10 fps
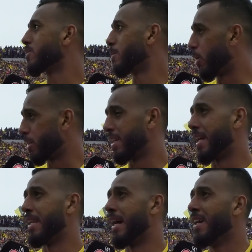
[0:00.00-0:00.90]
الجمهور
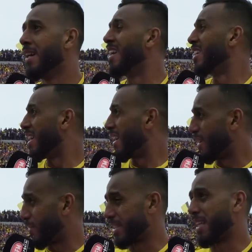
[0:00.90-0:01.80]
ديالنا
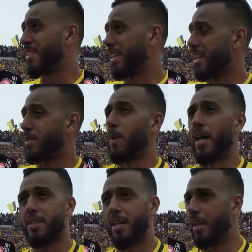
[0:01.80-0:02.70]
آه، الفتره تيكرت
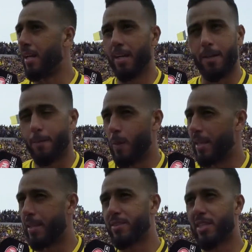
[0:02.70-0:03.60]
بواحد
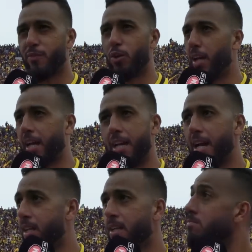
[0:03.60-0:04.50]
بواحد التيفولي
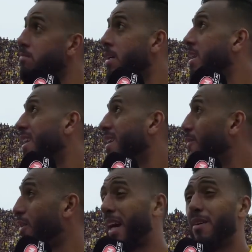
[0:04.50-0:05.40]
خيالي
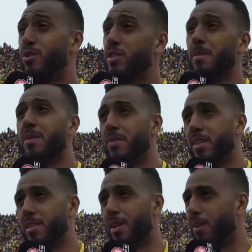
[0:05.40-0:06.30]
فرقه في دوزيام
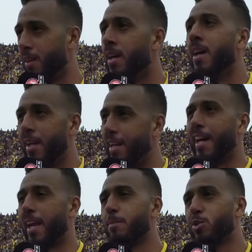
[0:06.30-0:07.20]
ديفيزيون اللي
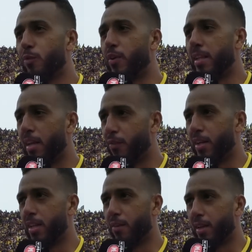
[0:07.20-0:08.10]
حرام تكون في هذا في
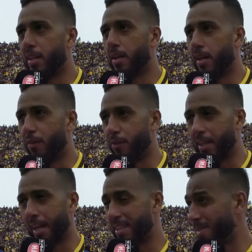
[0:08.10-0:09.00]
هذا في
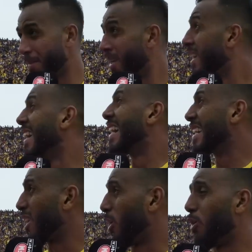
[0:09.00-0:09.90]
هذا القسم
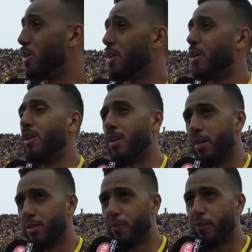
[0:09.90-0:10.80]

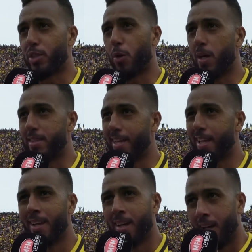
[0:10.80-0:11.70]
يطلعوا تيفو
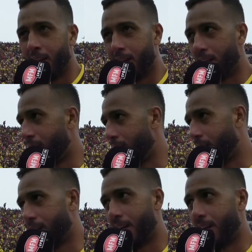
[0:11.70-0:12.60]
تروادي
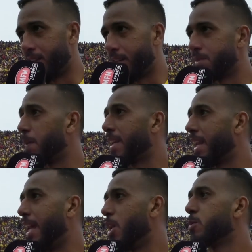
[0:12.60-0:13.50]
أه تبارك
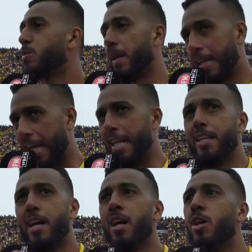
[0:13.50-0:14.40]
الله عليهم تبارك الله
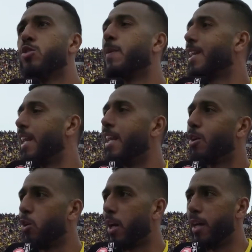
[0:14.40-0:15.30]
علينا تبارك الله
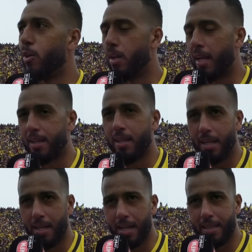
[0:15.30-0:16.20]
على كل غيور
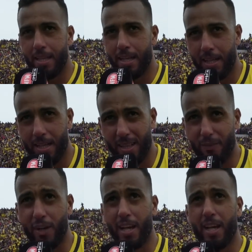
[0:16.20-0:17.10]
لهذا لهذا
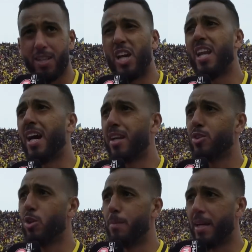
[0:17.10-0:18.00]
الفريق ان شاء الله
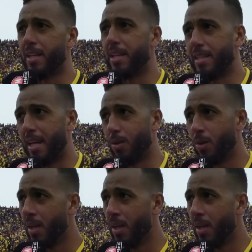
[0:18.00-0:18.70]
غردوا المكانه ديالو